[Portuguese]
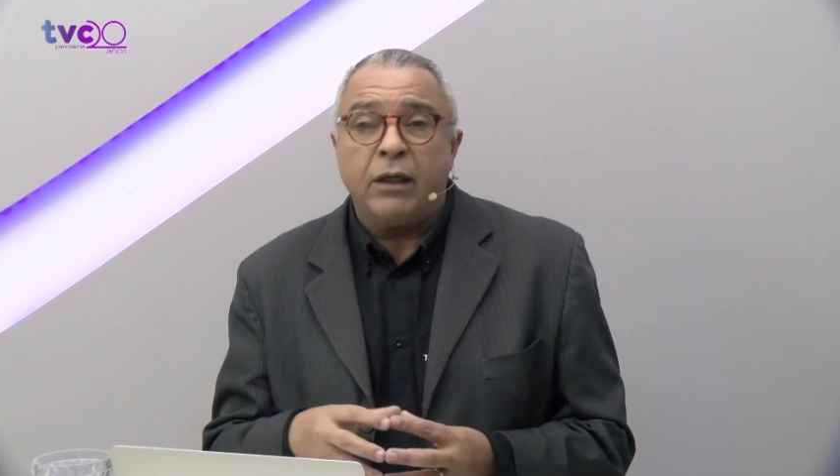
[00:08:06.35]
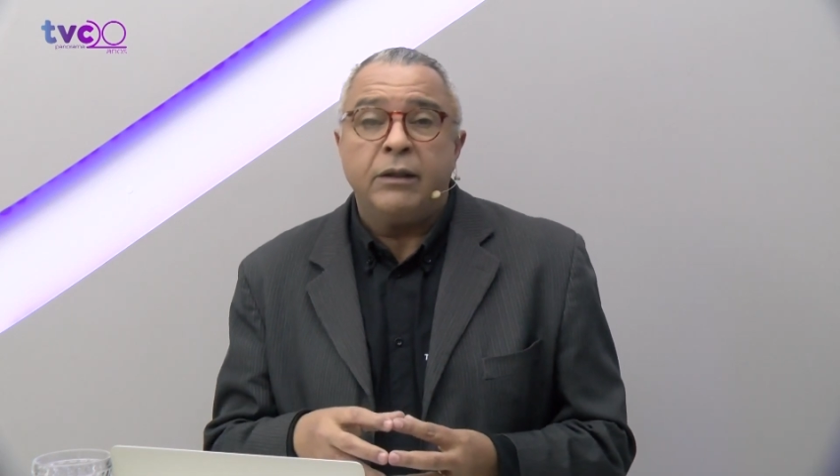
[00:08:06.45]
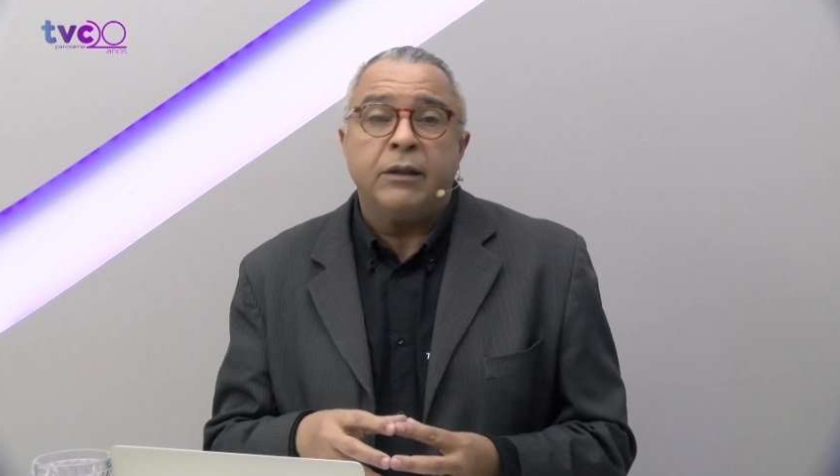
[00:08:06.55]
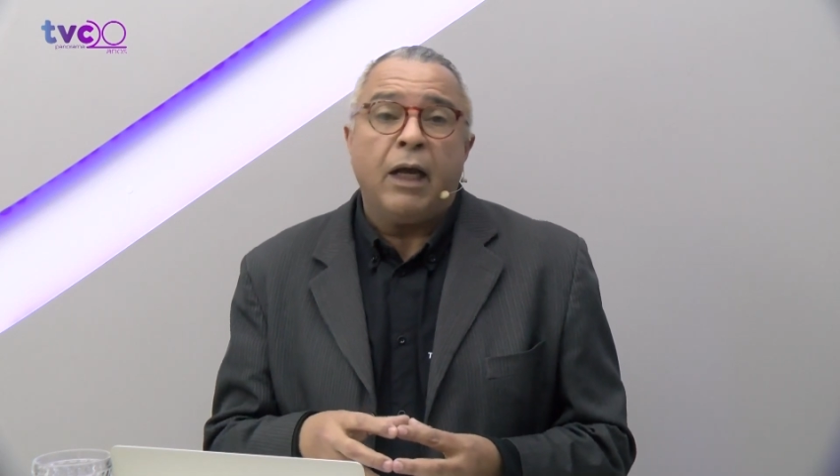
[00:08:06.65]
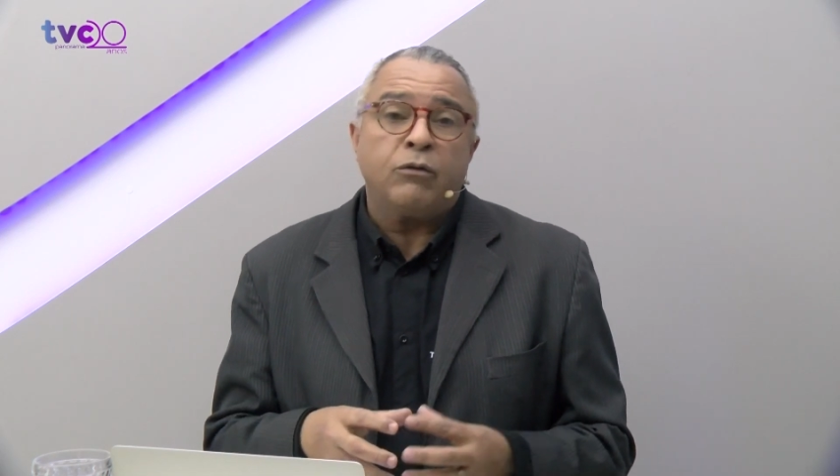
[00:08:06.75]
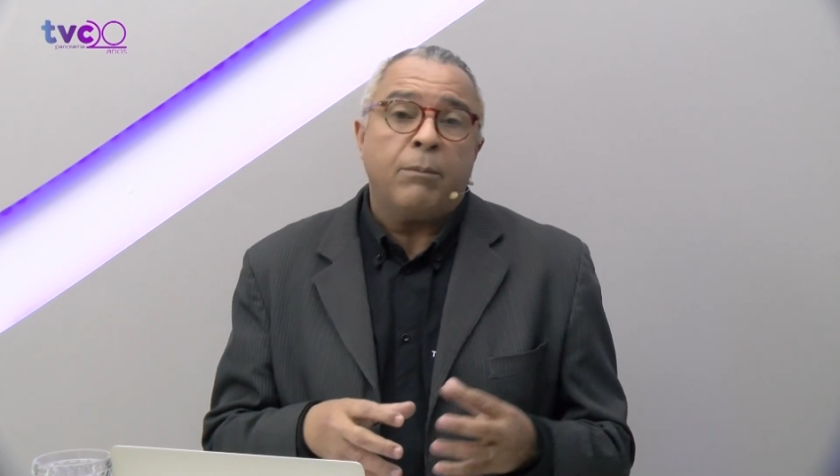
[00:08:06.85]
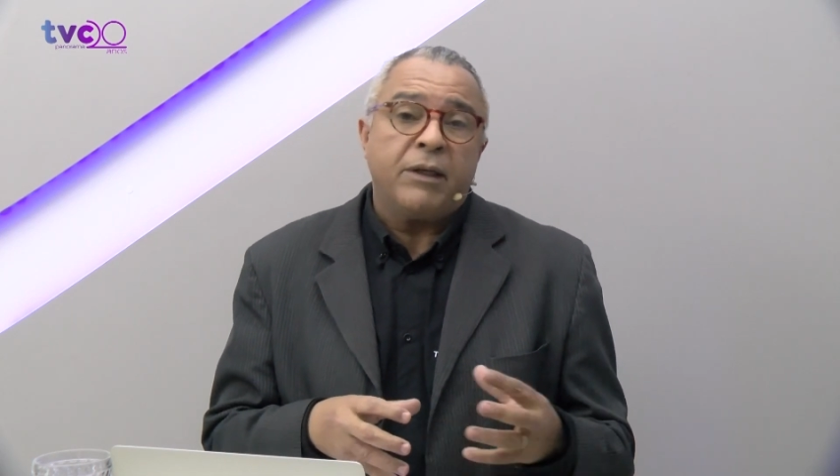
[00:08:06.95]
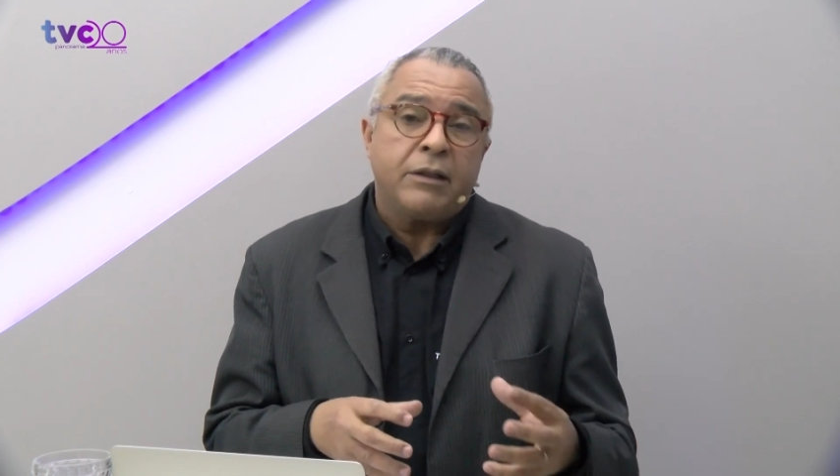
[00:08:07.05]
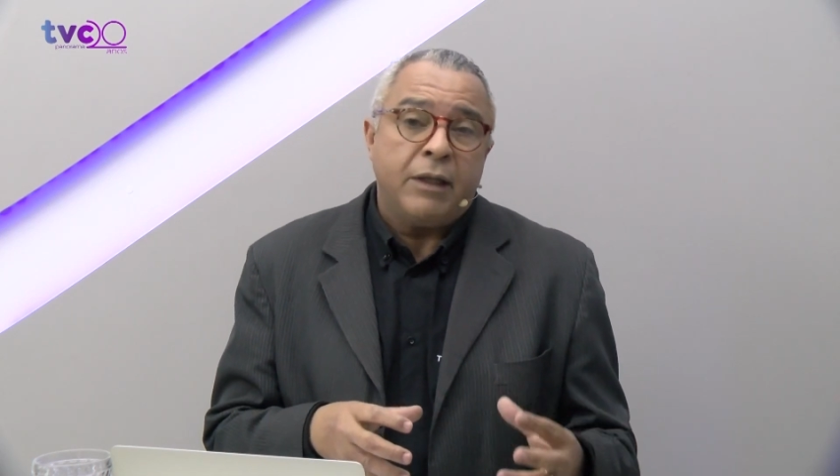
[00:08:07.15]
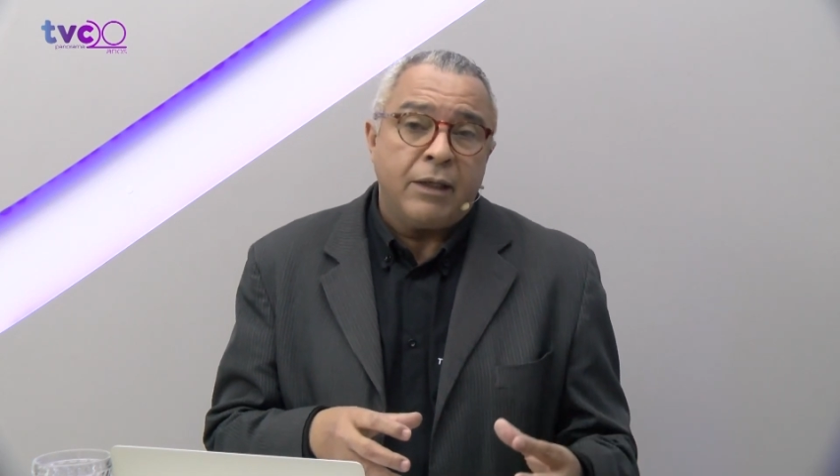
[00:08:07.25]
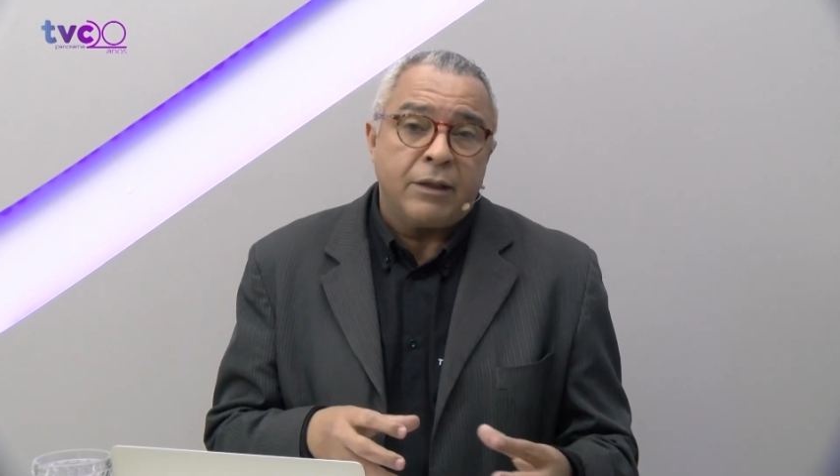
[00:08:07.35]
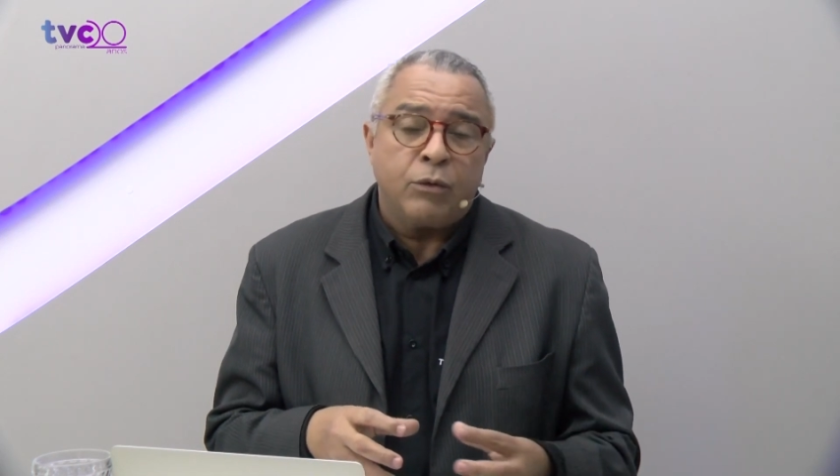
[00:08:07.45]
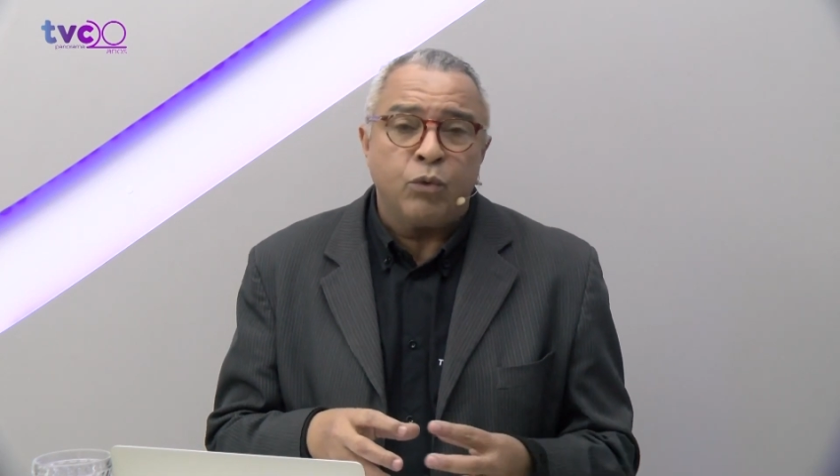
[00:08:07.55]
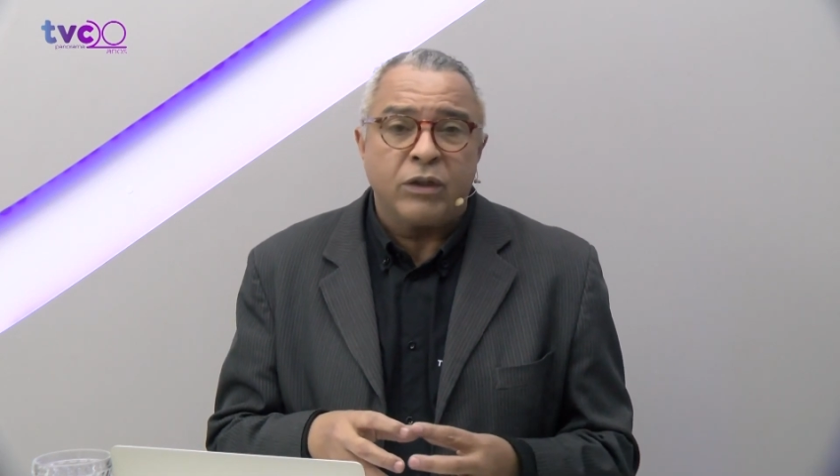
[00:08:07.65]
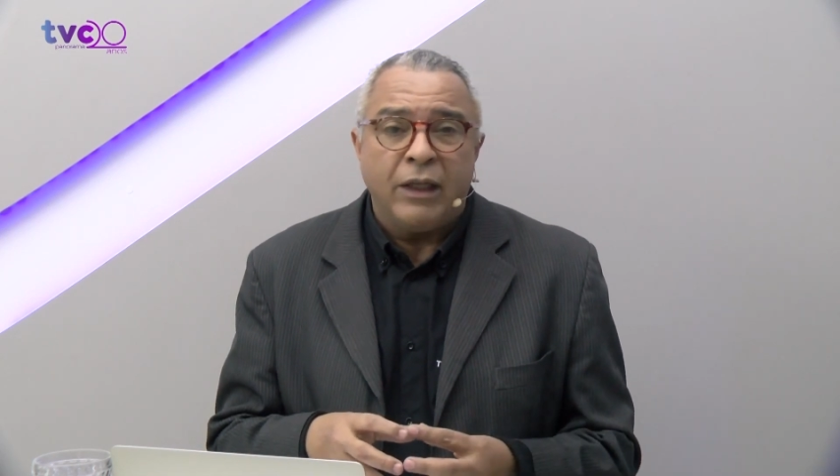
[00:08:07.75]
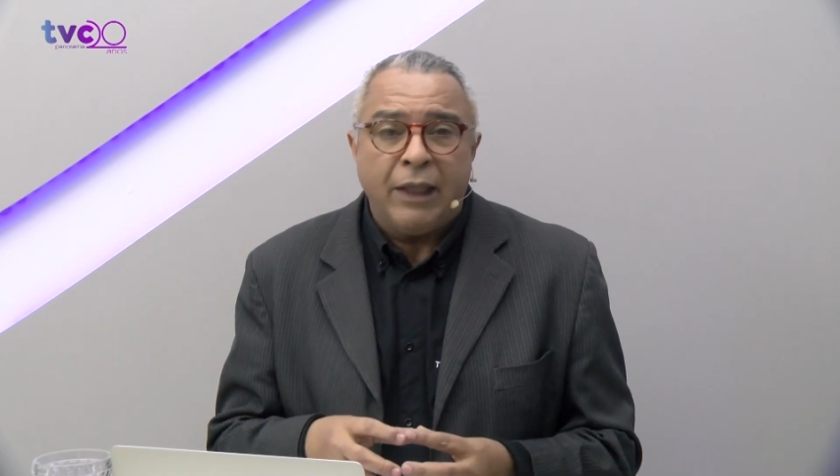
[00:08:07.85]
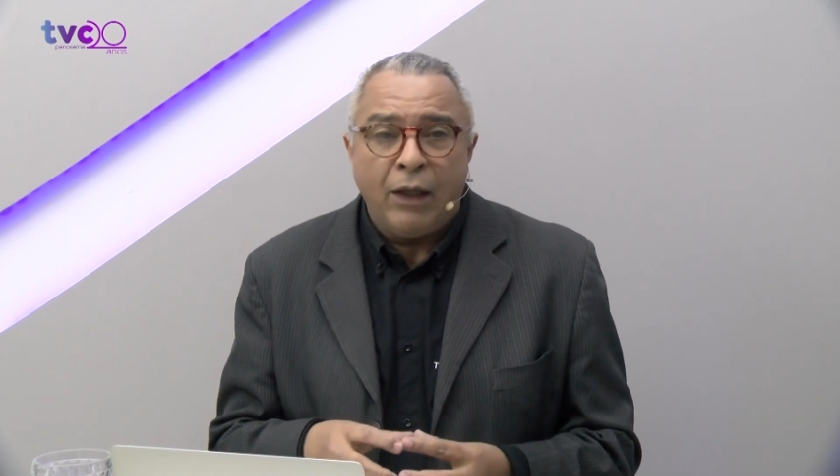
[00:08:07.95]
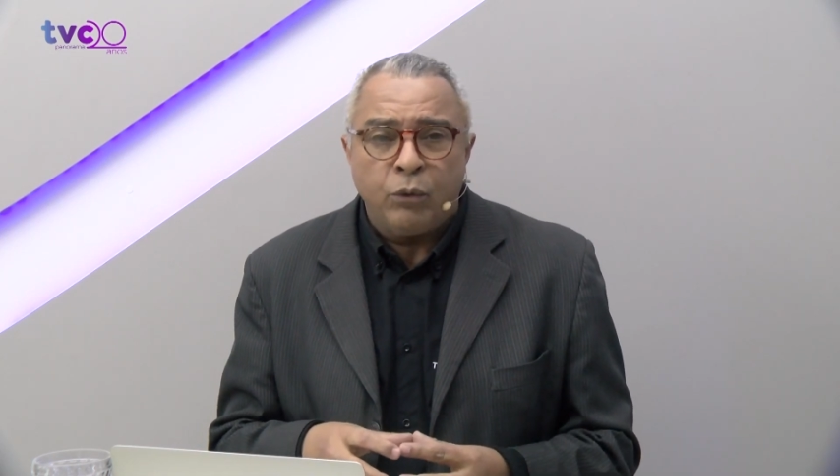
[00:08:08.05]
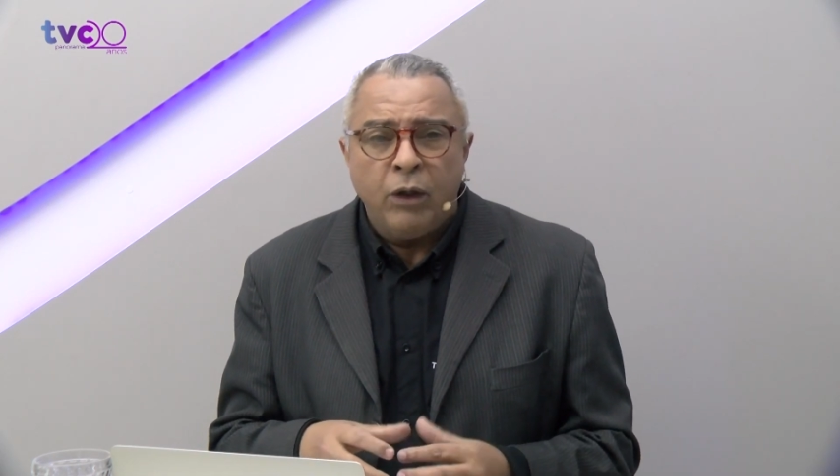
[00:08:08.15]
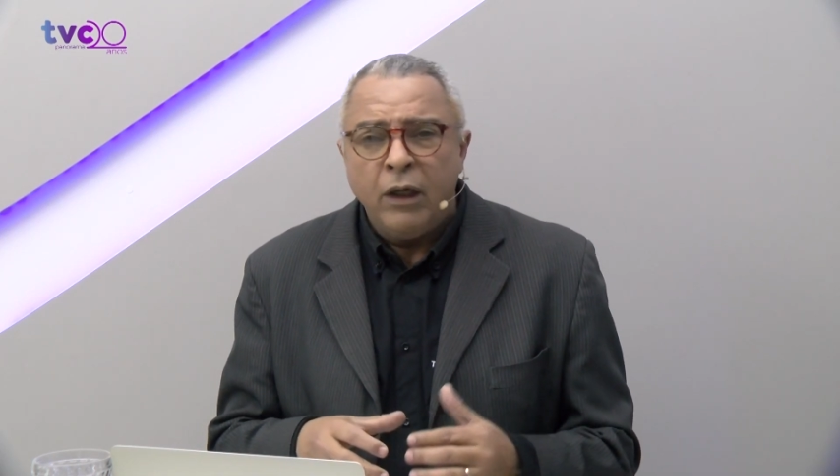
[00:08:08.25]
candidato à presidência do
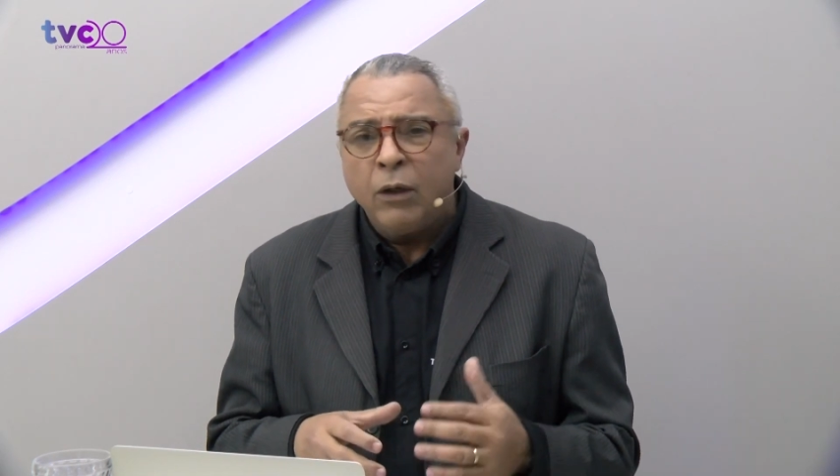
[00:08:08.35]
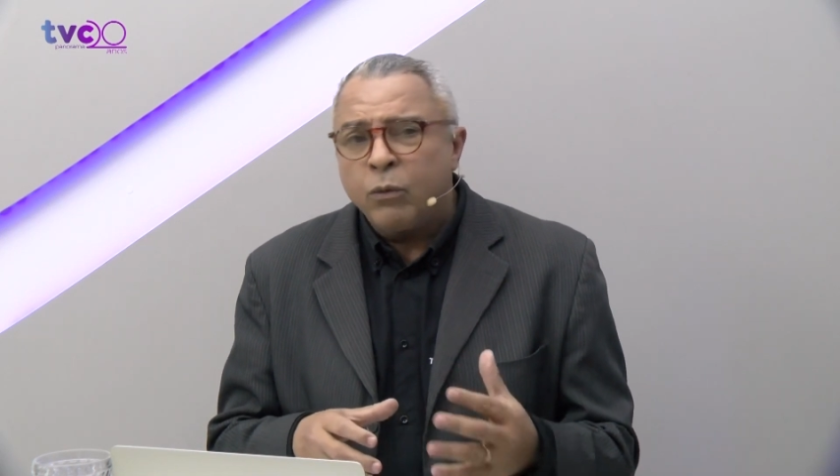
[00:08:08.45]
Senado,